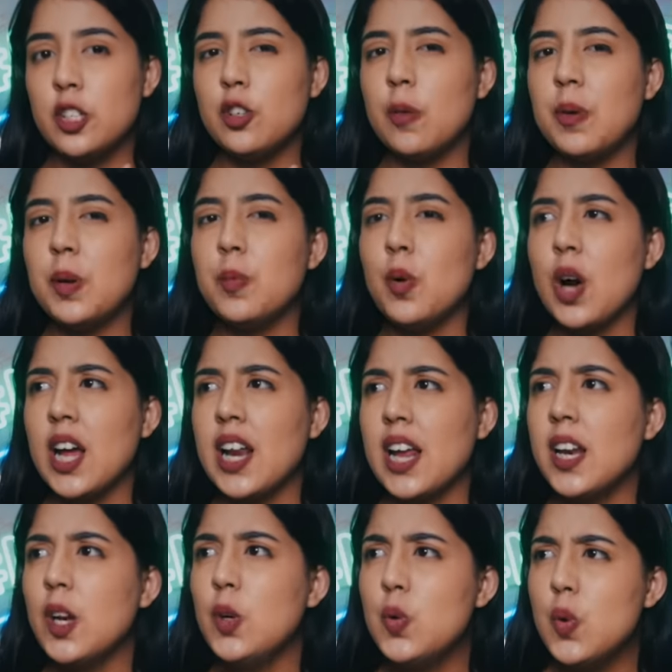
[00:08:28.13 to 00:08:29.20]
juga menemukan
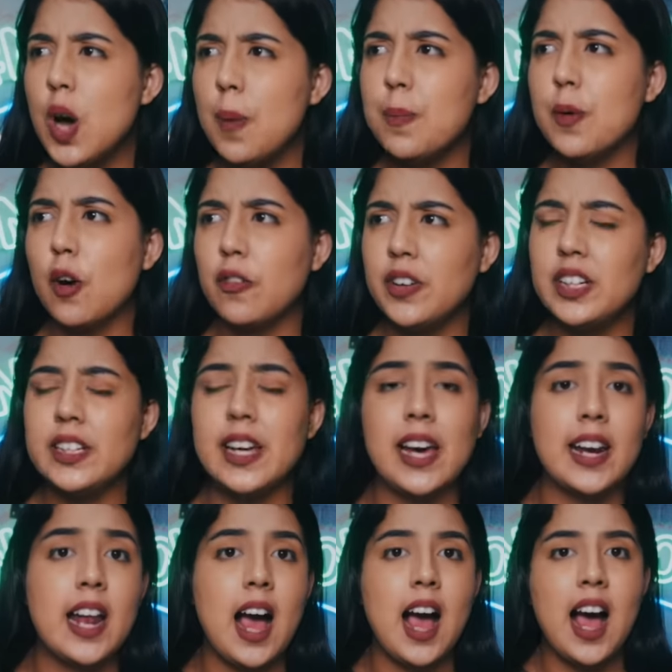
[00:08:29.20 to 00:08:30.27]
ada dua profil
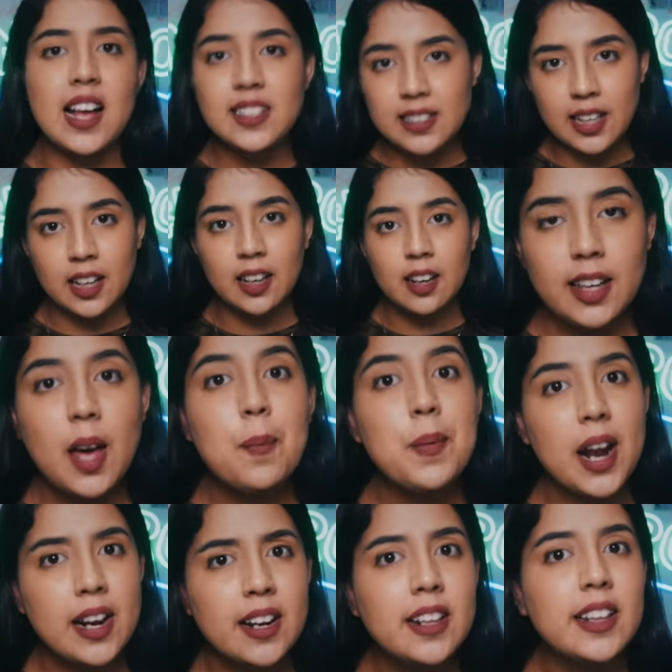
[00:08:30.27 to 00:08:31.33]
DNA asing yang
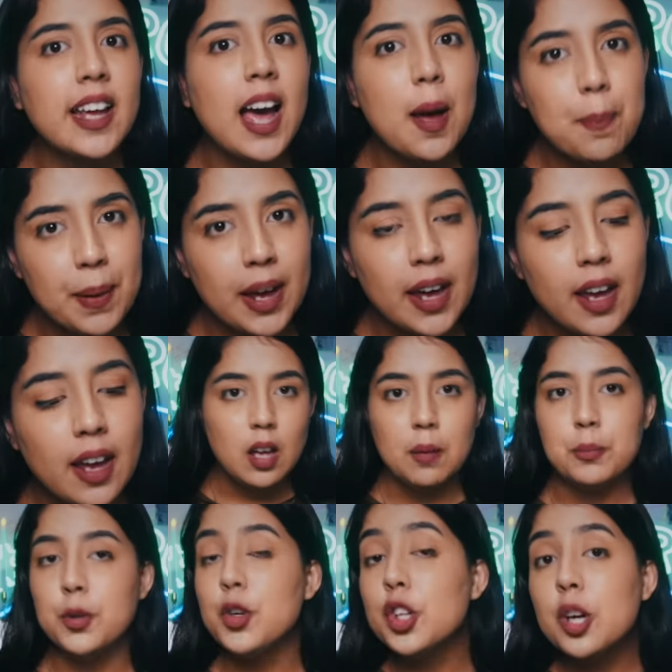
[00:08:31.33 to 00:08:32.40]
berada di TKP.
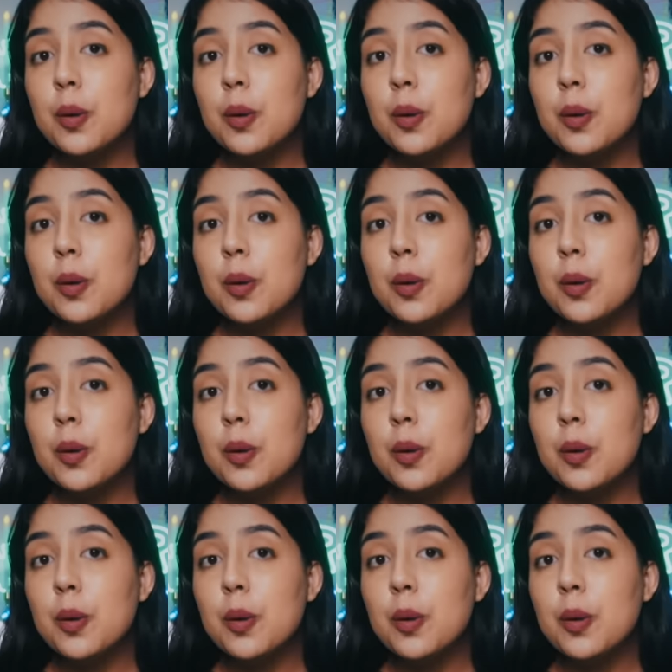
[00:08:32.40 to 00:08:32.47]
Menurut